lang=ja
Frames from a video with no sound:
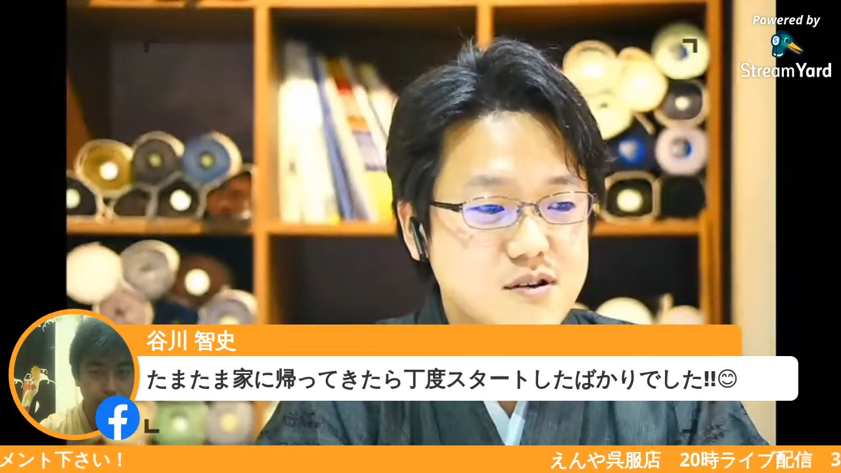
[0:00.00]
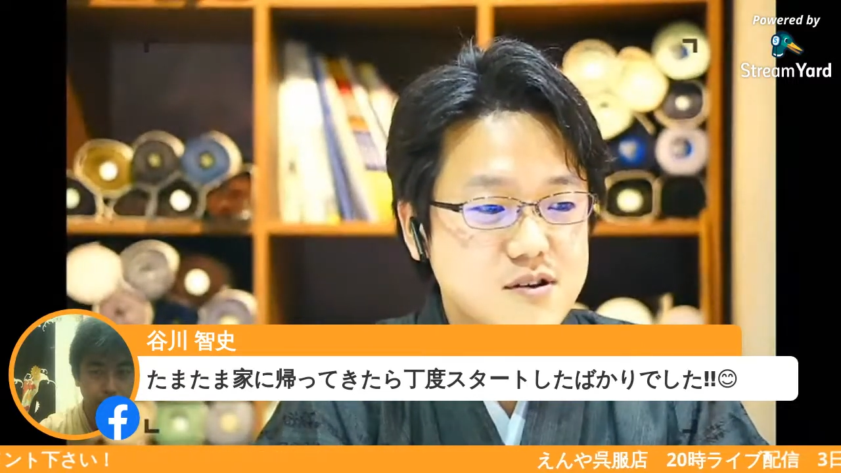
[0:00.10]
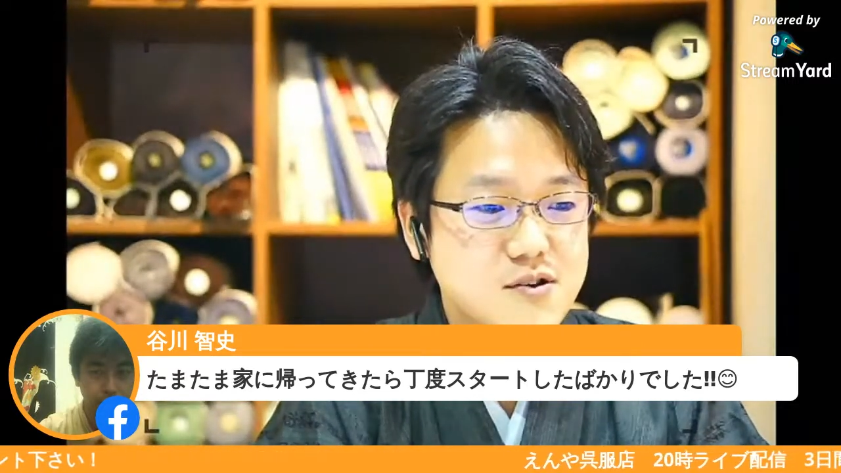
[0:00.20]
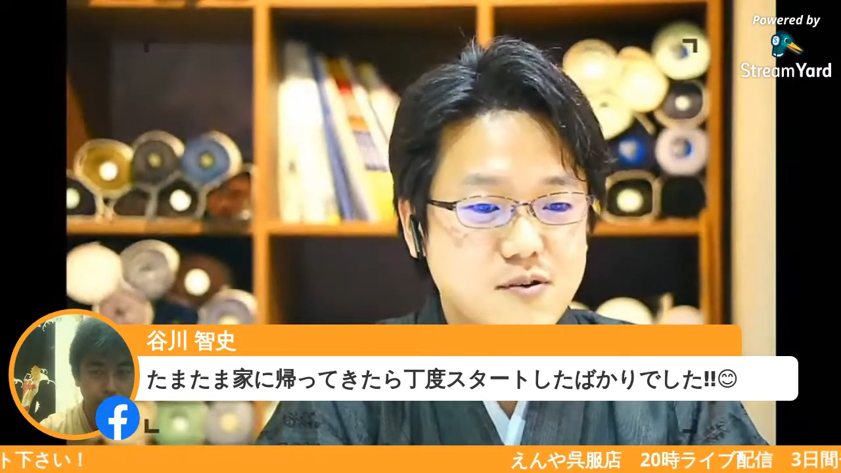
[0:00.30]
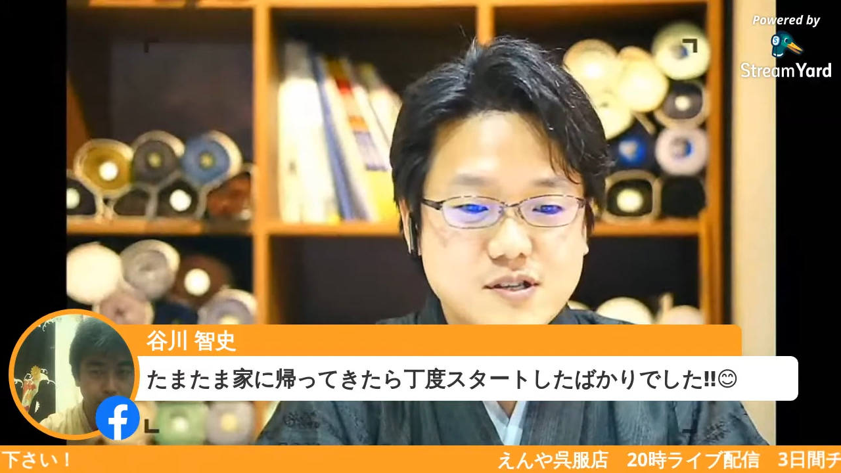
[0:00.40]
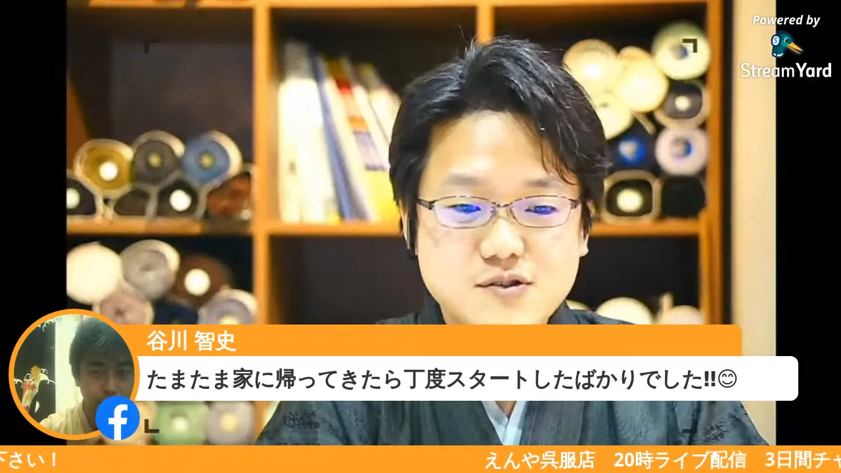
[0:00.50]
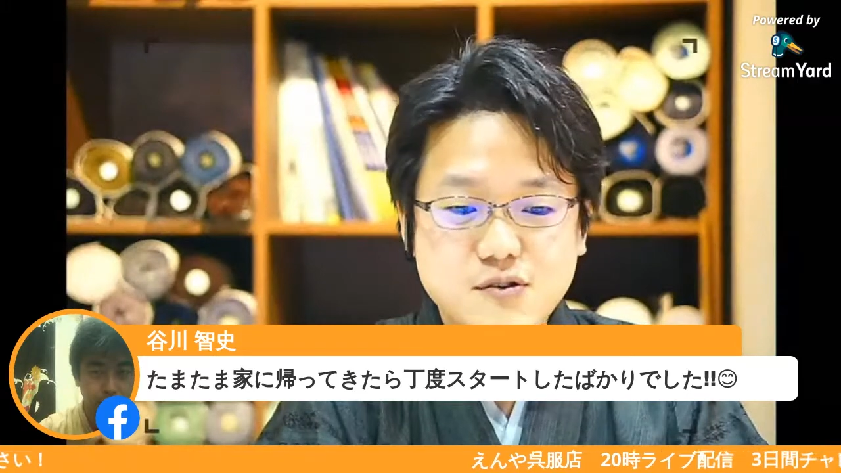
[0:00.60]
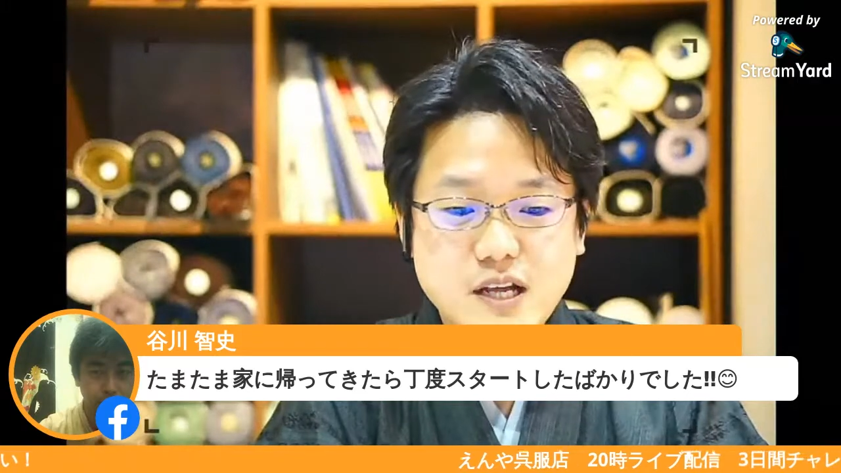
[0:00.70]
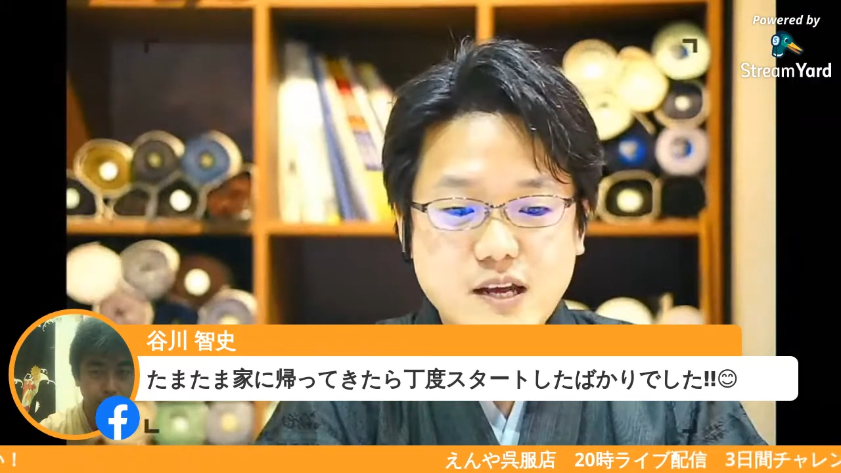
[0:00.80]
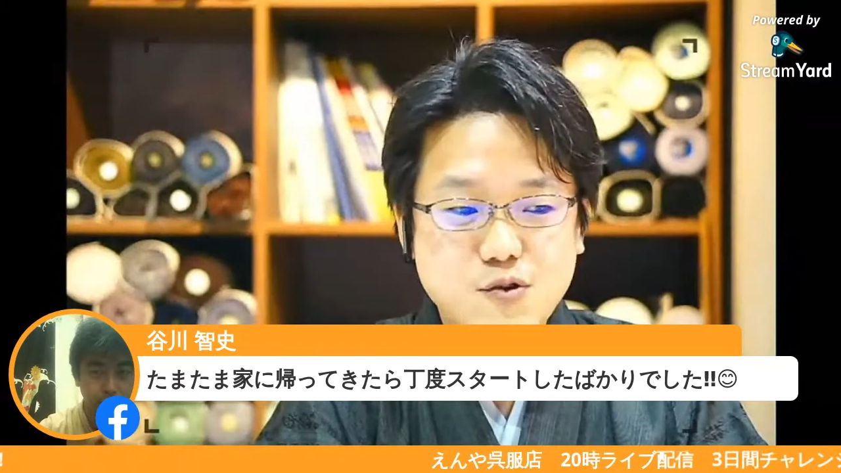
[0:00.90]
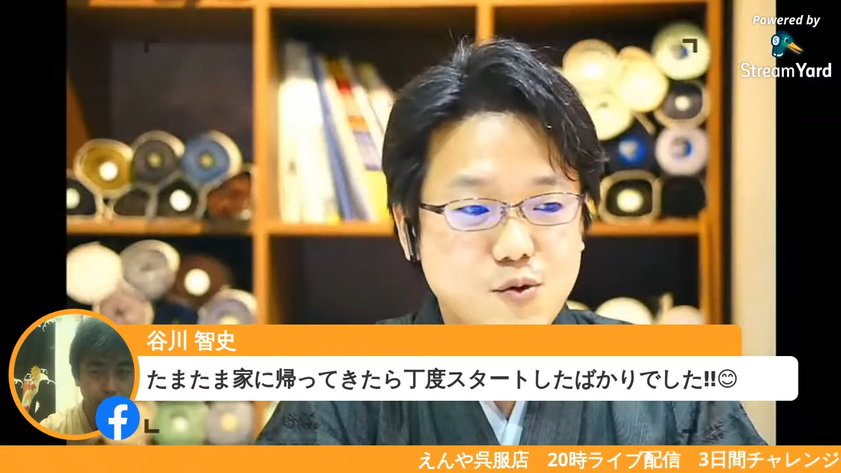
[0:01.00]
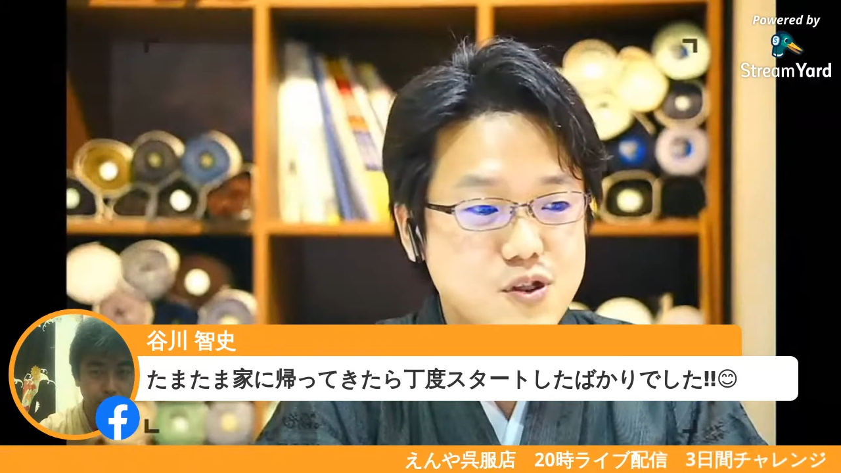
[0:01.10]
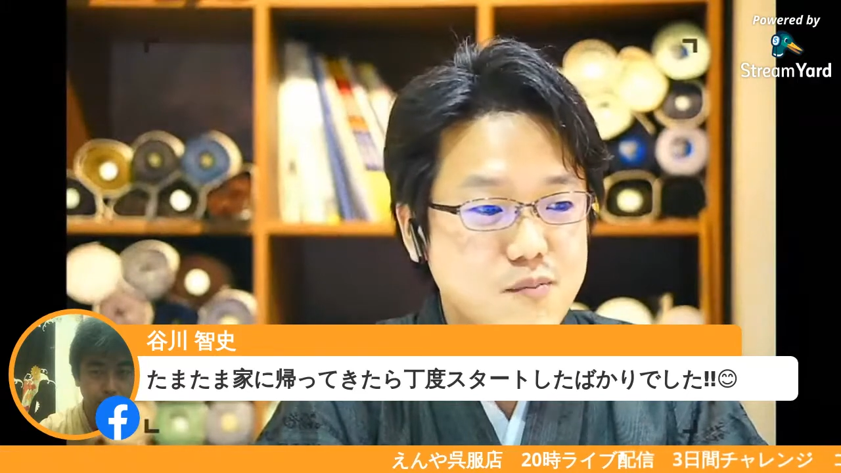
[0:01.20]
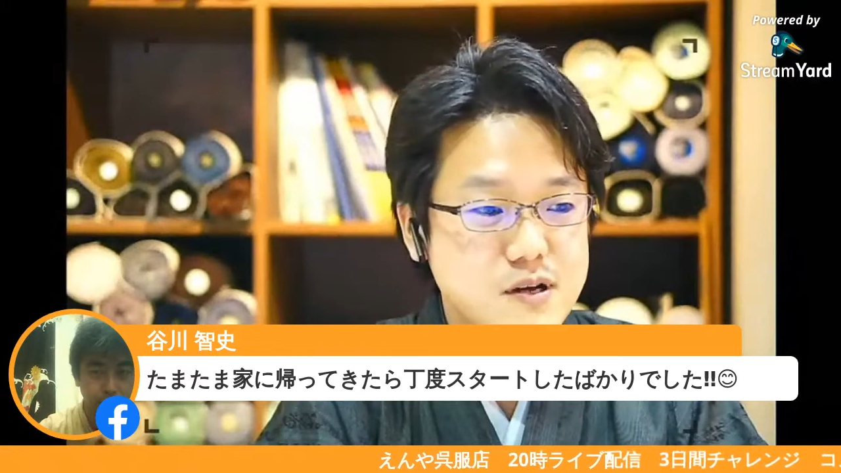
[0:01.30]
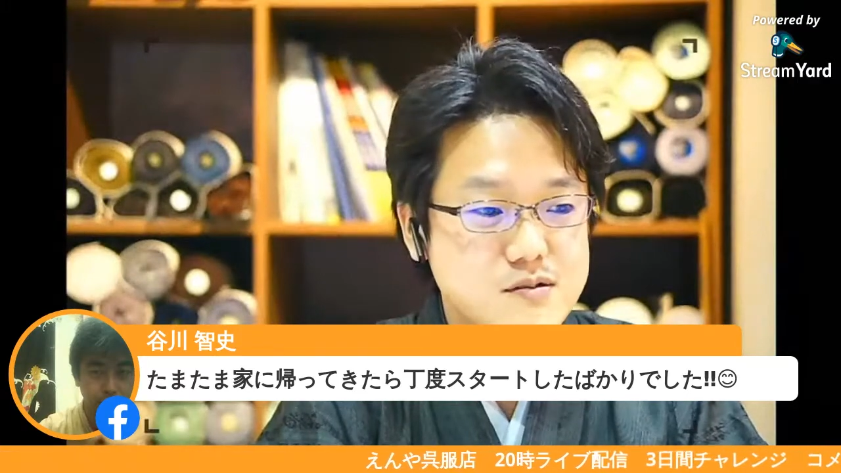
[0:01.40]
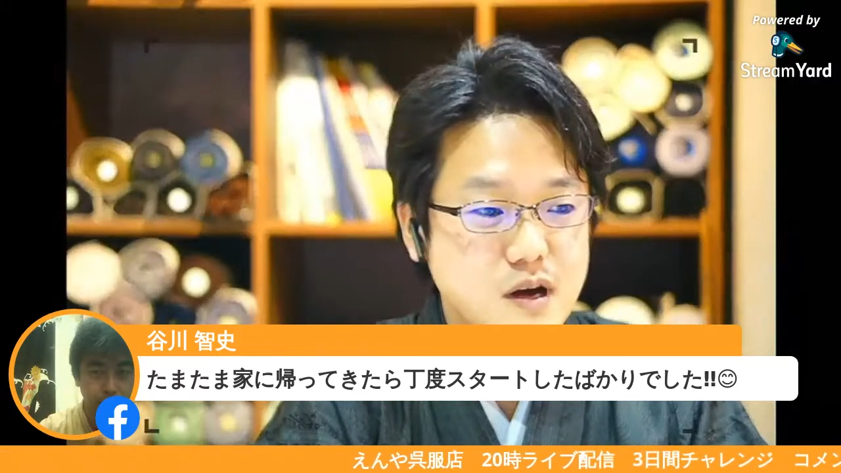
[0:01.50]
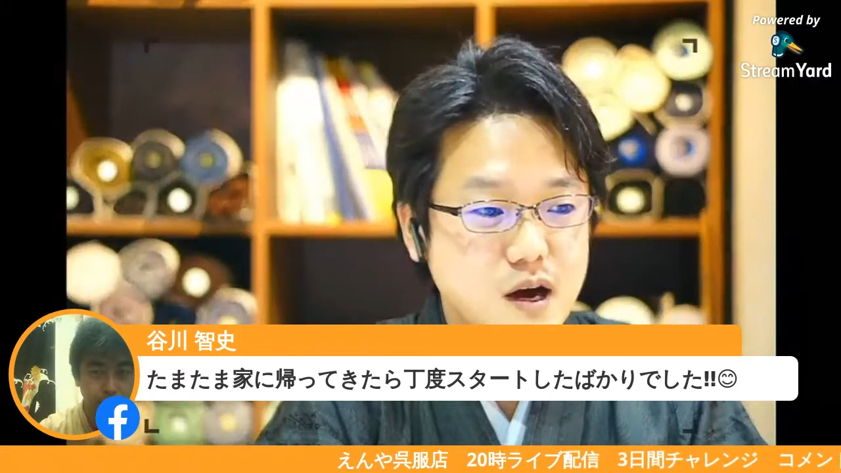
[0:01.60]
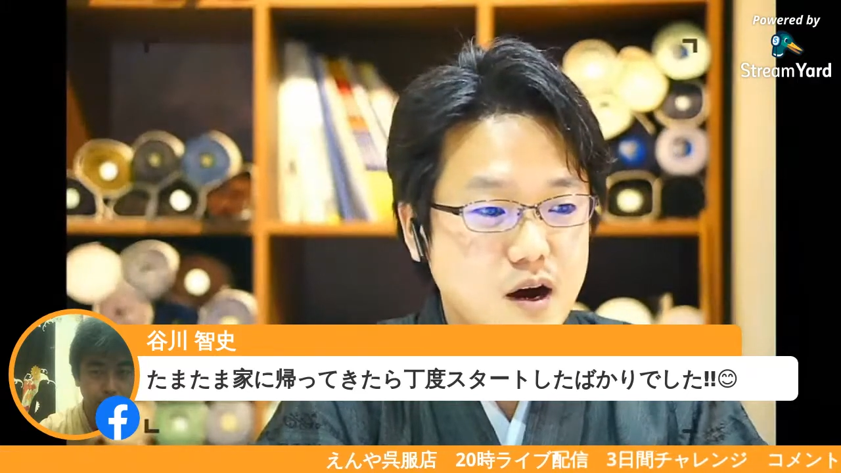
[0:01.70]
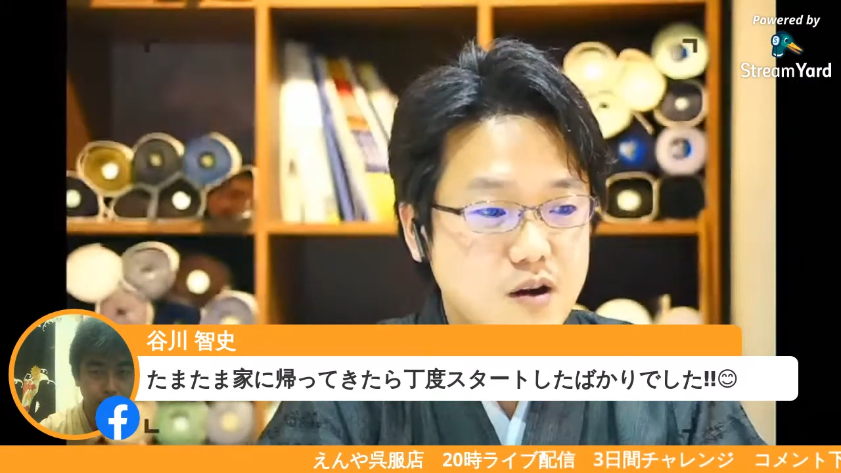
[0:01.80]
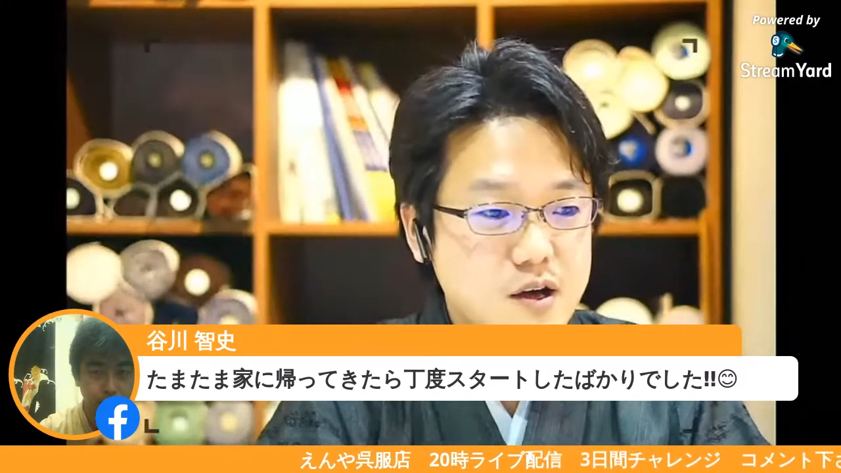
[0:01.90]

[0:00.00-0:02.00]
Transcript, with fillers: 日はしようかなと思ってますが、